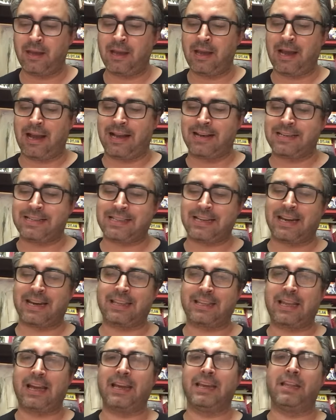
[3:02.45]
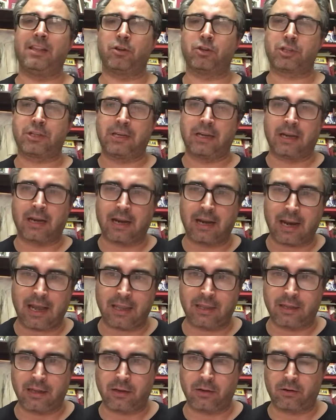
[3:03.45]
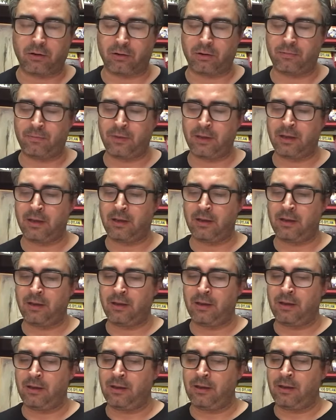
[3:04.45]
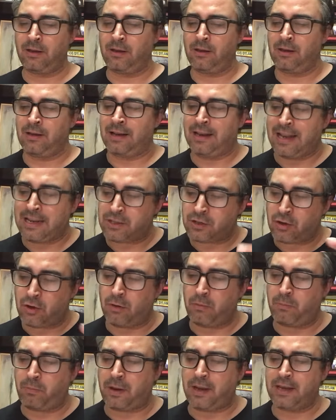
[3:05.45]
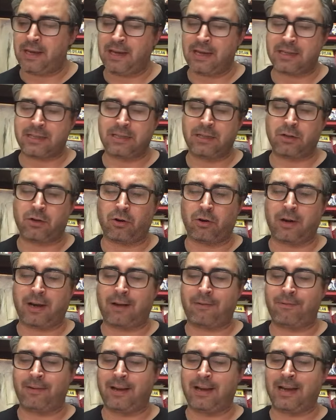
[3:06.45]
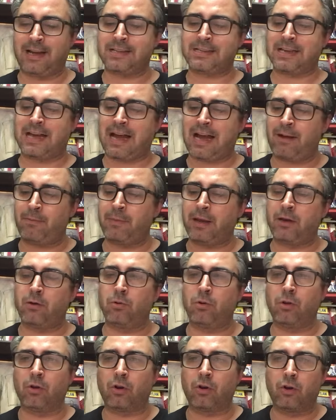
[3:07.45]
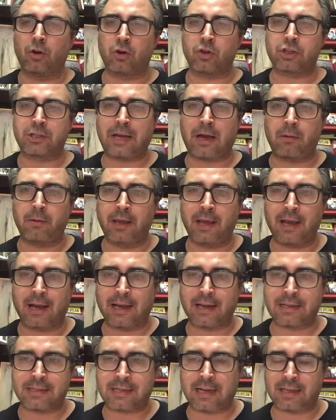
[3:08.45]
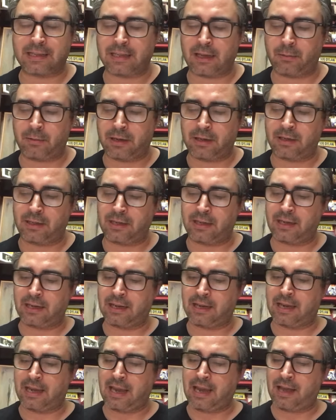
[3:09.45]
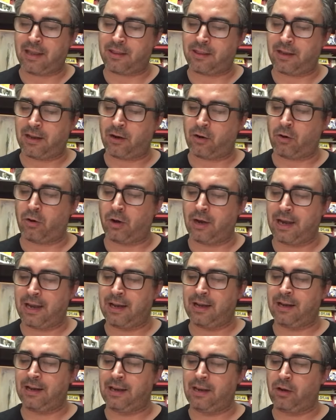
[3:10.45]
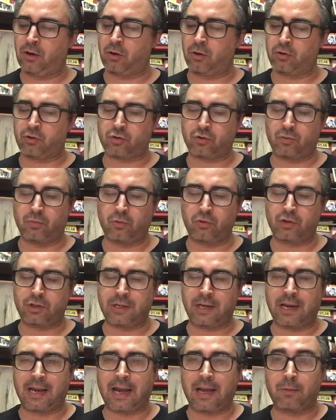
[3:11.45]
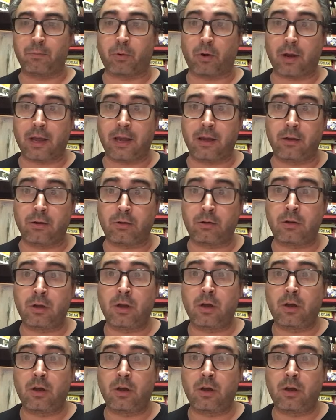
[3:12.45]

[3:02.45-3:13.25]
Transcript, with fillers: al ser tan idiosincrático, las compañías discográficas a menudo no sabían exactamente qué hacer con él y con su música. Y por ello,